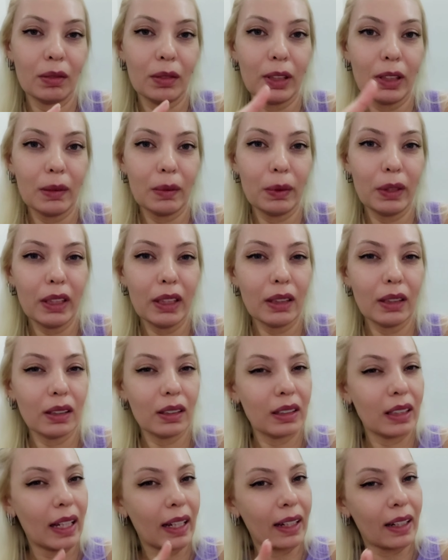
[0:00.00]
bir, bir
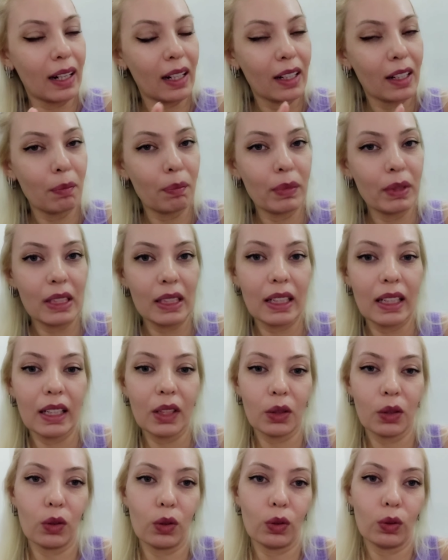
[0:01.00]
tekrar yapması
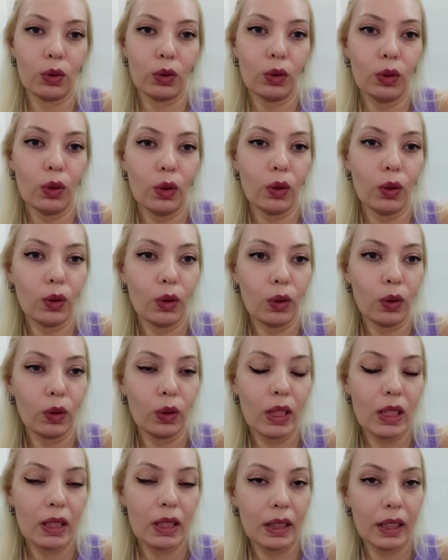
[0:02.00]
gerekiyordu. O
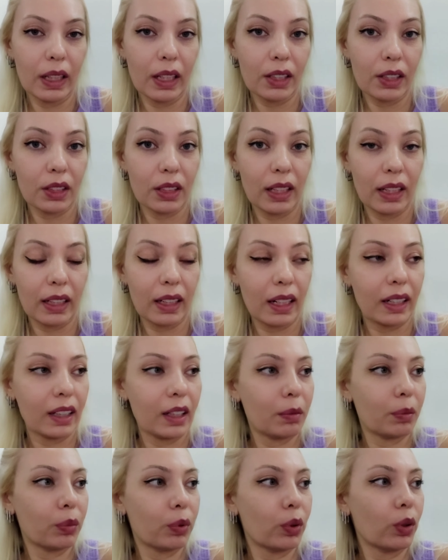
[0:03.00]
odasına geçti, tekrar
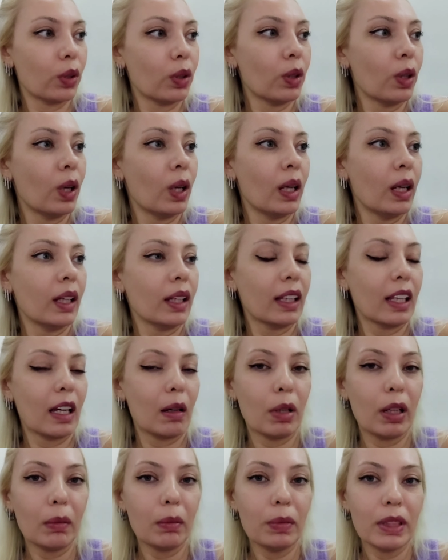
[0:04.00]
yapıyor.
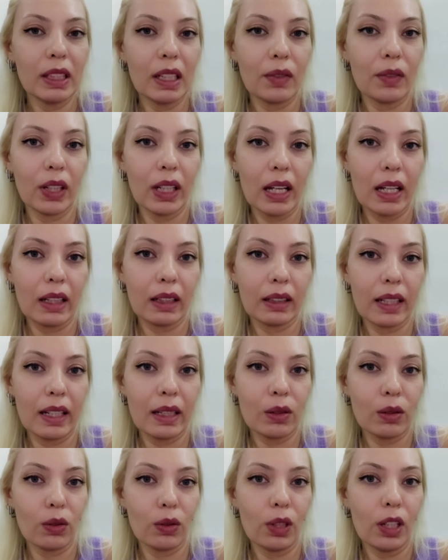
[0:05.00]
Kemal biz eve
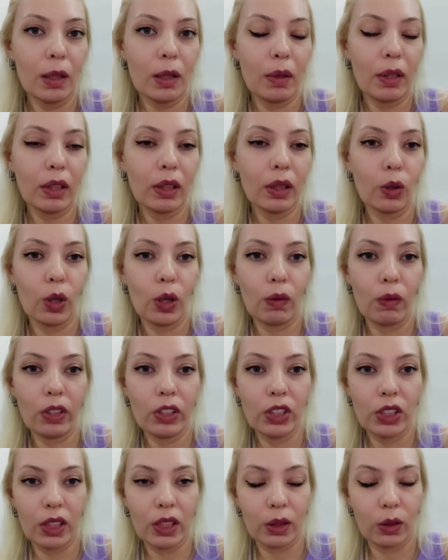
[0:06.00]
geldikten sonra hemen
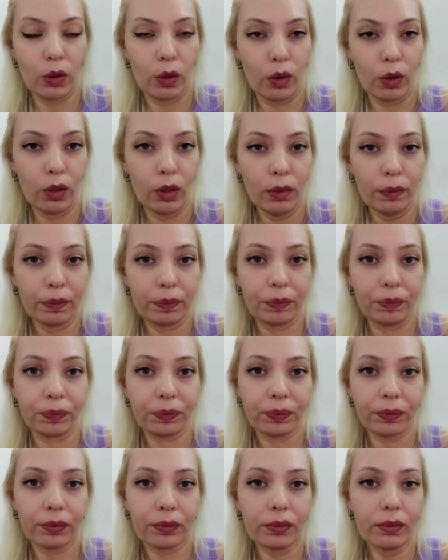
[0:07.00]
göreve çıktı o.
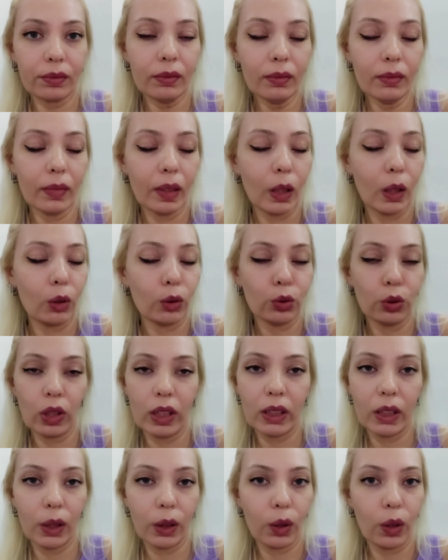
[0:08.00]
O şu
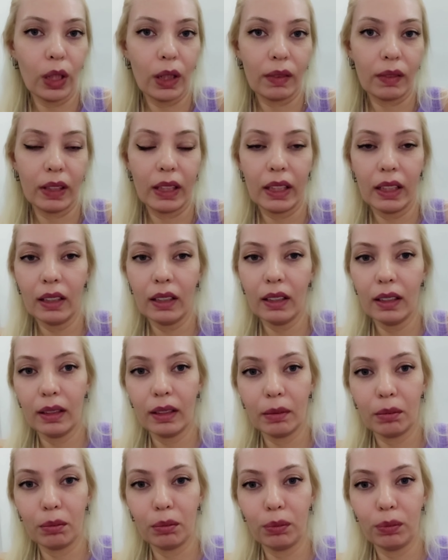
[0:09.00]
anda görevde.
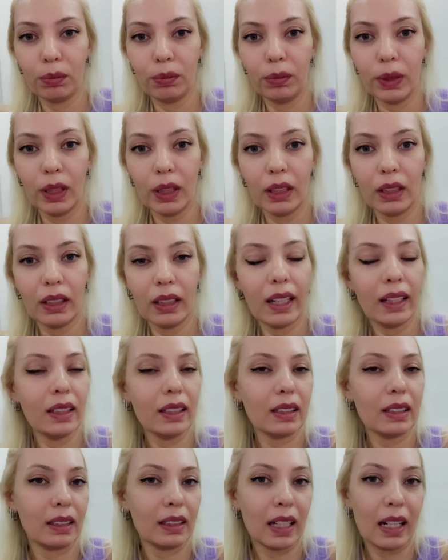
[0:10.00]
E,
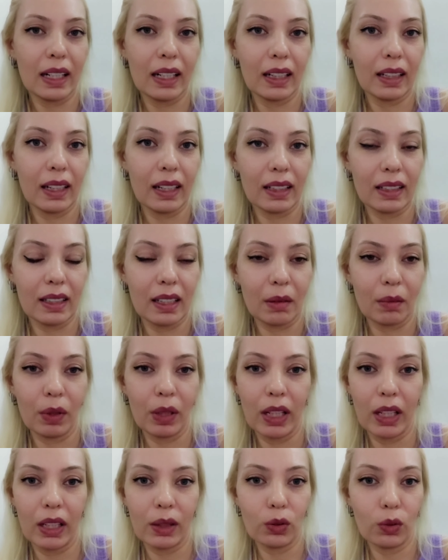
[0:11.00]
gelir zannedersem
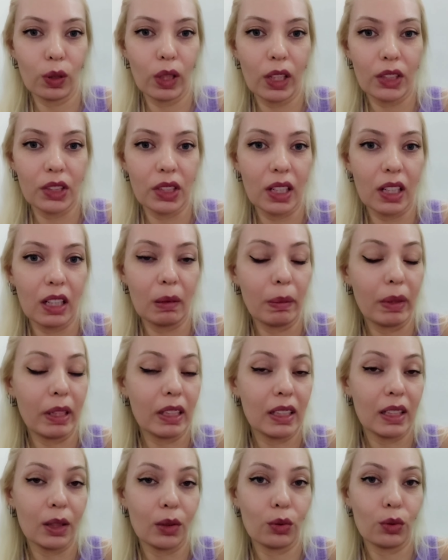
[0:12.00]
yani çok geçe
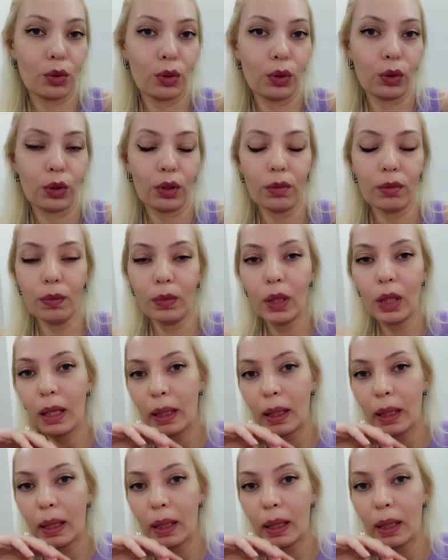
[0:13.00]
kalmaz diye düşünüyorum.